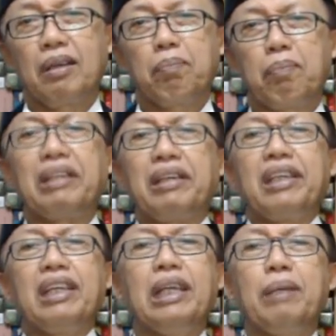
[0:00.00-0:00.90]

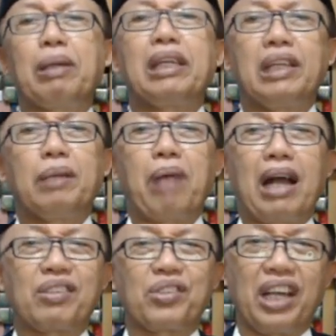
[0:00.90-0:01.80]
Pendiri-pendiri
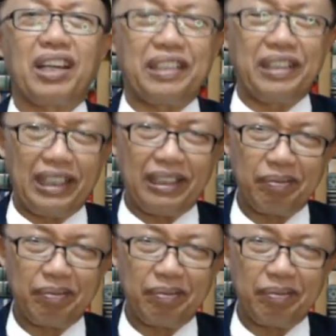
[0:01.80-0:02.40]
bangsa ini.